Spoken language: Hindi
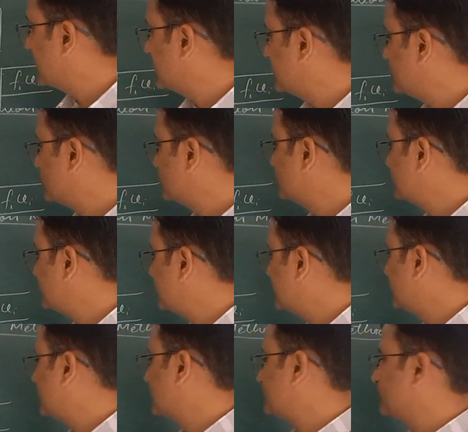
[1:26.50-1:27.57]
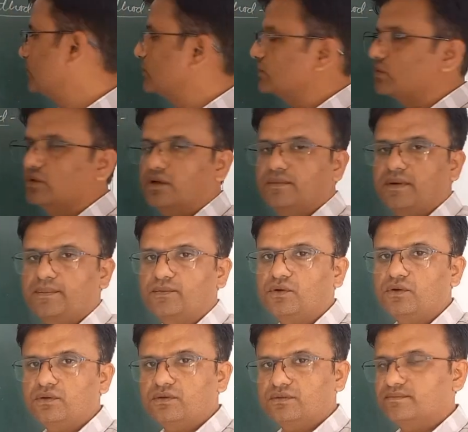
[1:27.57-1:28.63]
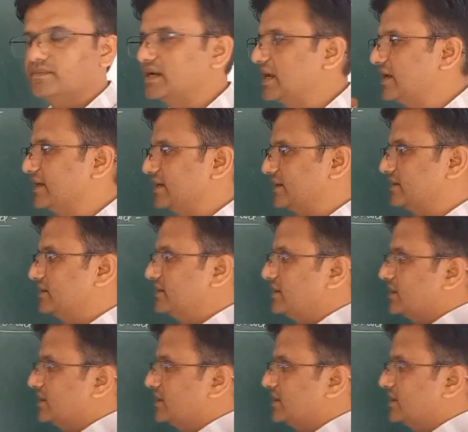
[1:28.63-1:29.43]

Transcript: वन टू थ्री और फोर कॉलम आपको बनाना है